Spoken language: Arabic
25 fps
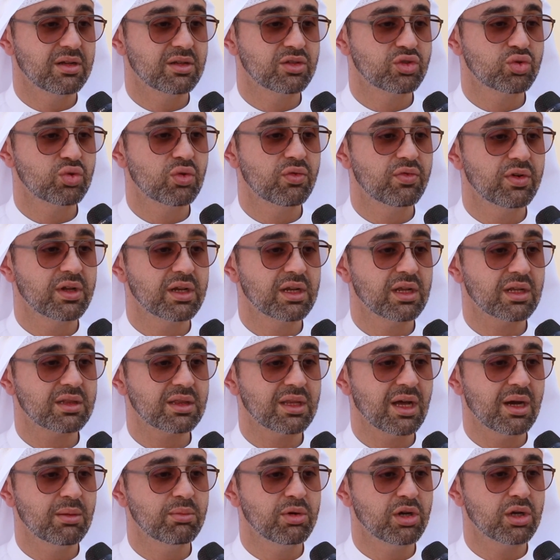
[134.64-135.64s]
نشوف ان
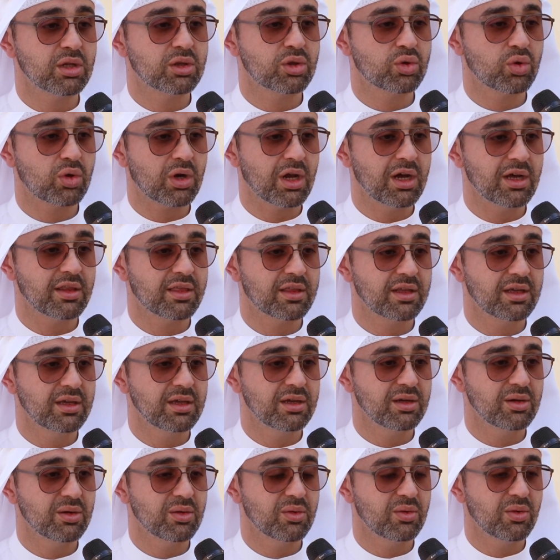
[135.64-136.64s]
الطابع
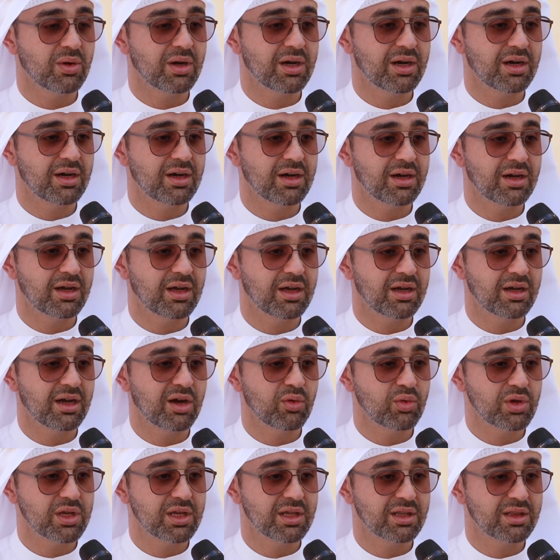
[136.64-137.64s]
التراثي
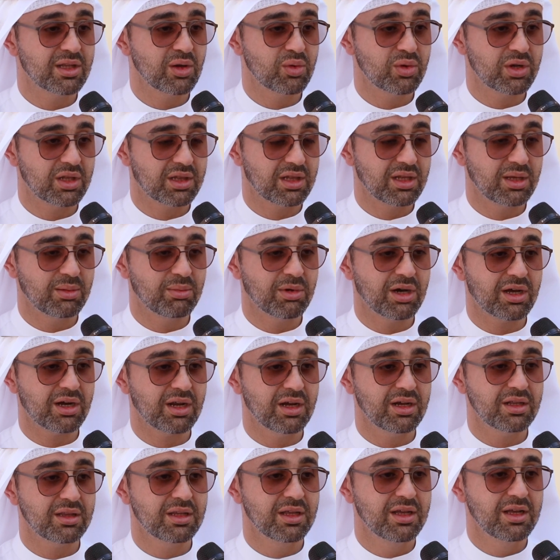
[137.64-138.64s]
وهويه دوله
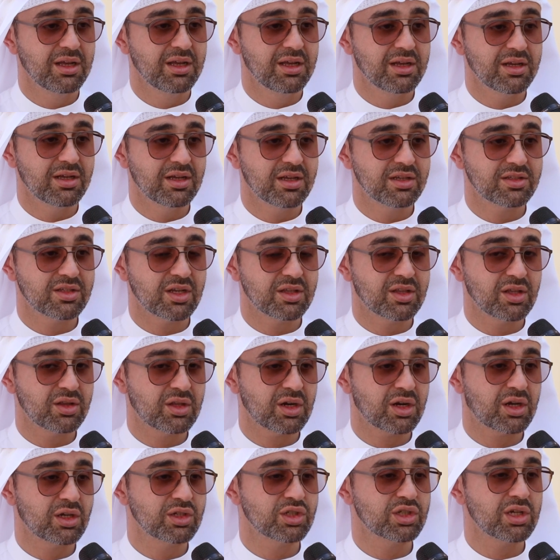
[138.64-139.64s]
الامارات
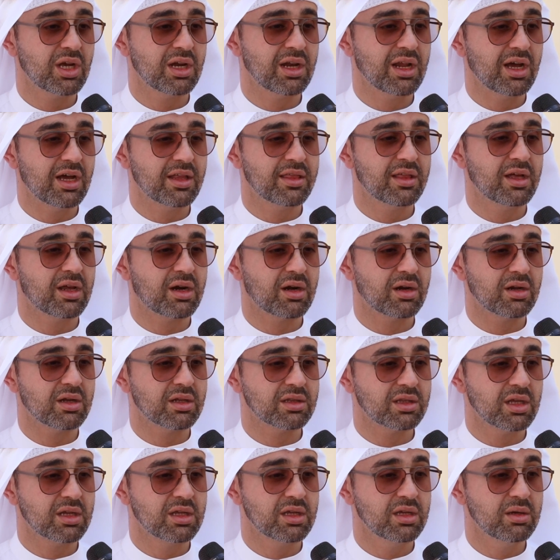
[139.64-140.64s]
ستترك ان شاء الله
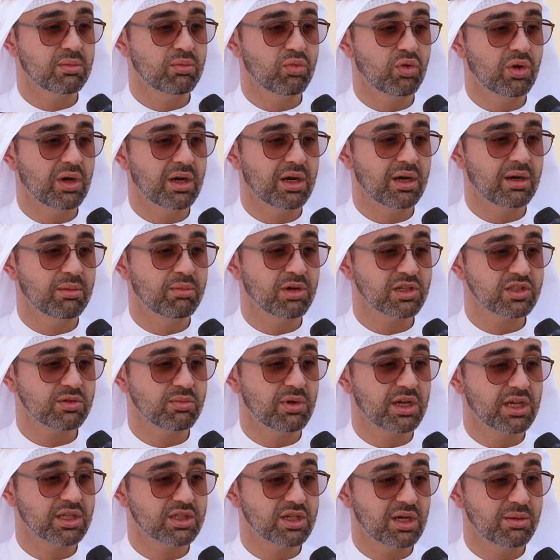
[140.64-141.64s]
اثر طيب
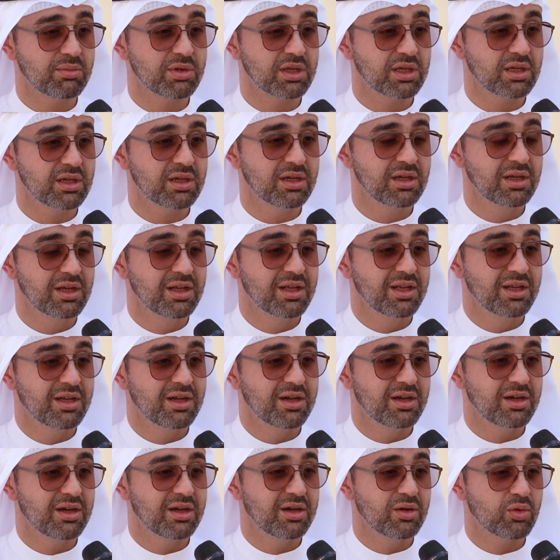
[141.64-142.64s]
وبصمه ايجابيه
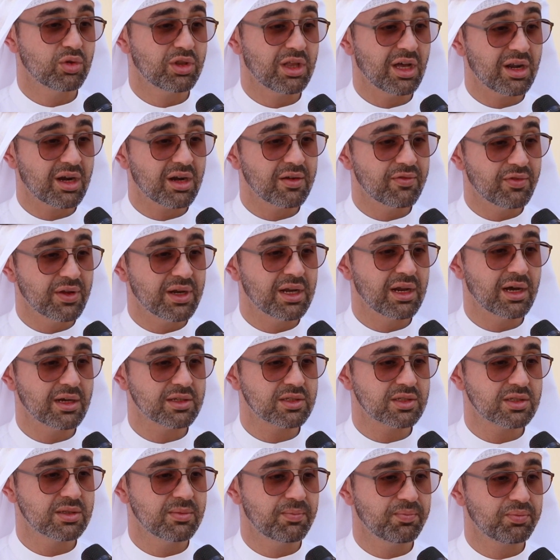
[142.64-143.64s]
وتعرف
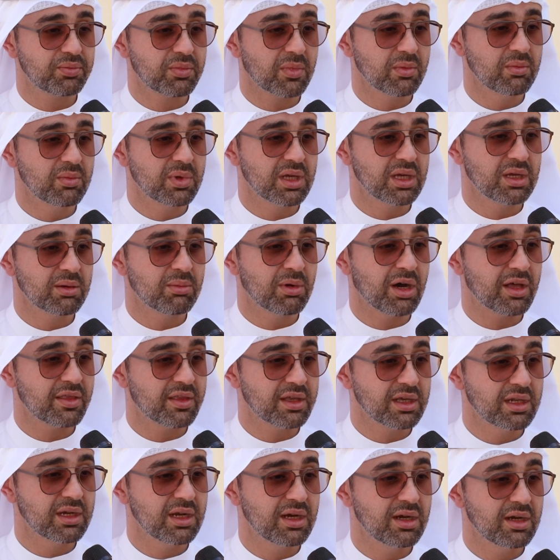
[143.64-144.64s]
الناس
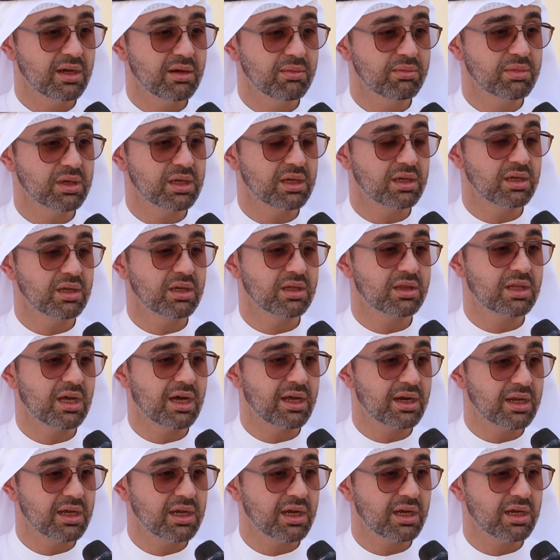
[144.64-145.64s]
بماضينا
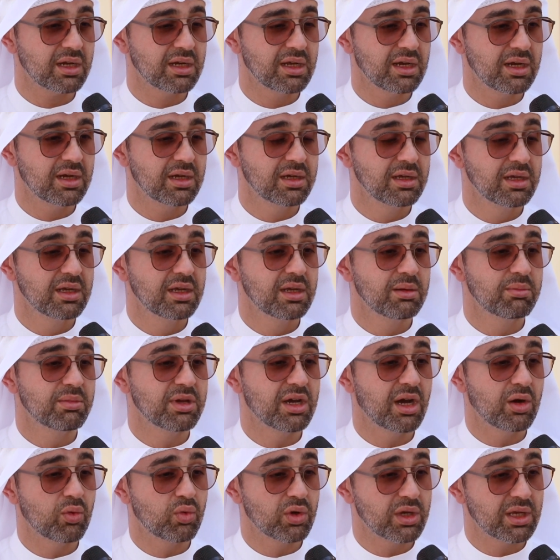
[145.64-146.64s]
بتاريخنا
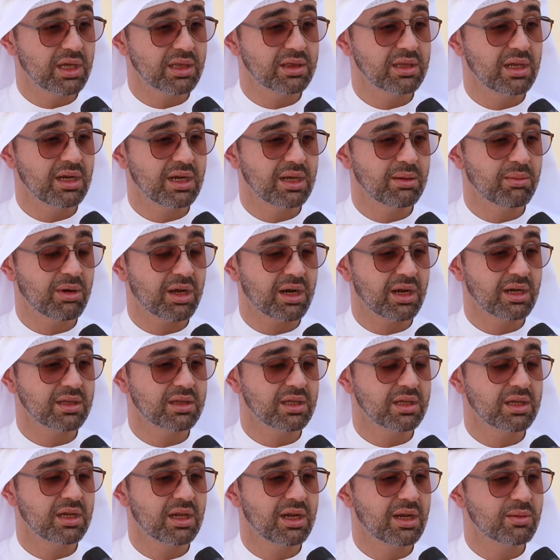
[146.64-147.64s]
بهويتنا
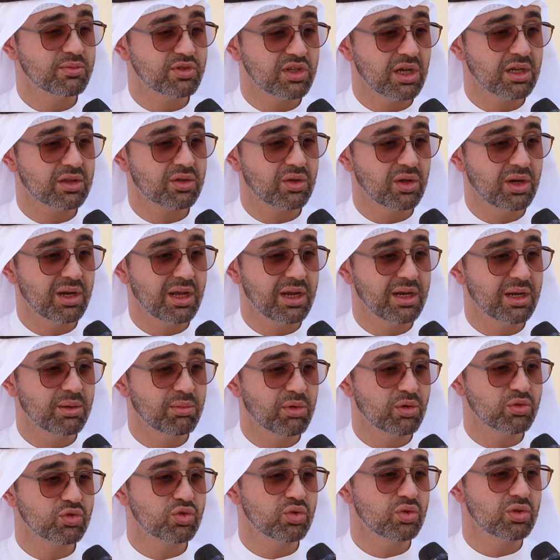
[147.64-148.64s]
الاماراتيه اللمسات كلها اللي
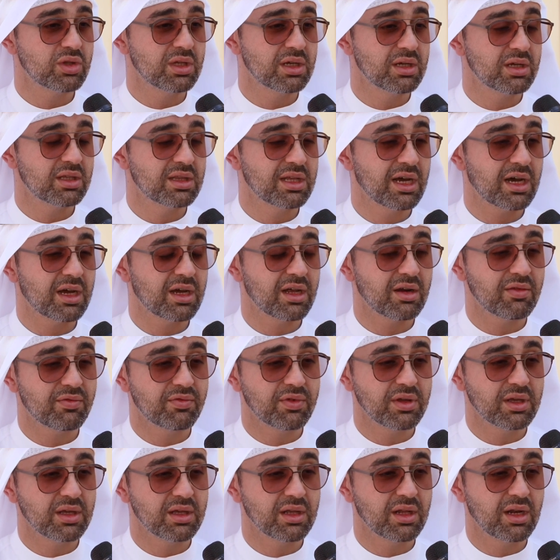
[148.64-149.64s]
موجوده داخل
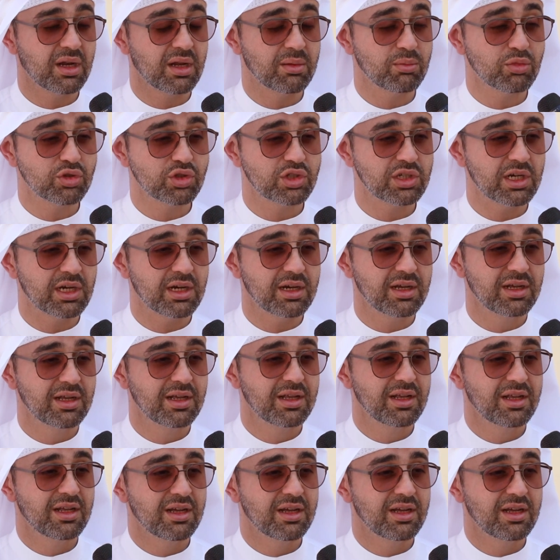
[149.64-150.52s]
في المنشاه